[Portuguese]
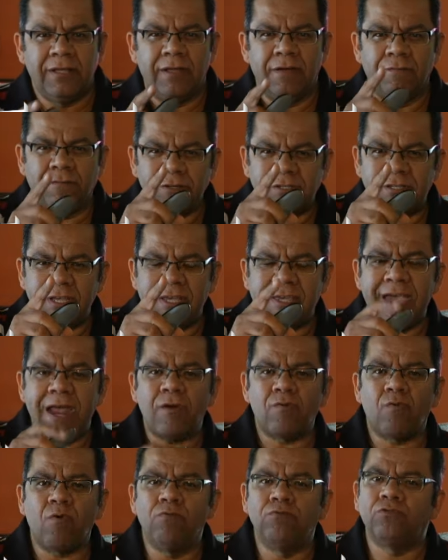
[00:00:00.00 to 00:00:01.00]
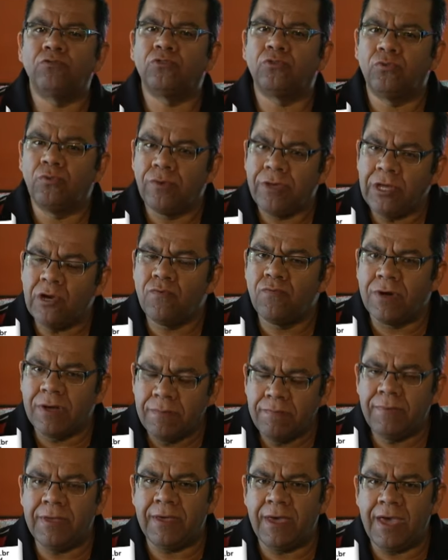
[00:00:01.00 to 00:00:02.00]
Você quer construir um
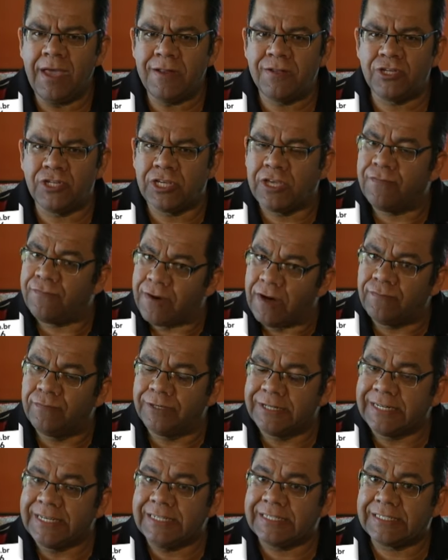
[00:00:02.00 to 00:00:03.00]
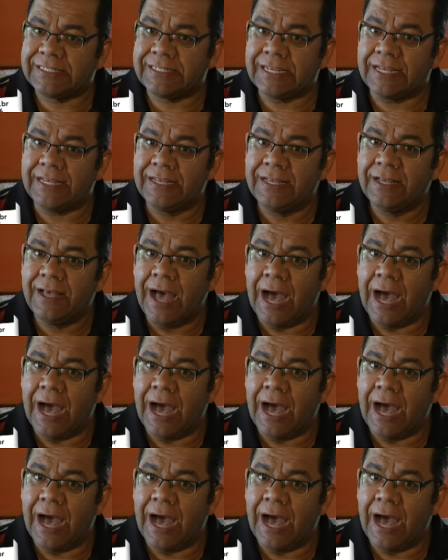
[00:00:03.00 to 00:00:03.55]
ambiente que favoreça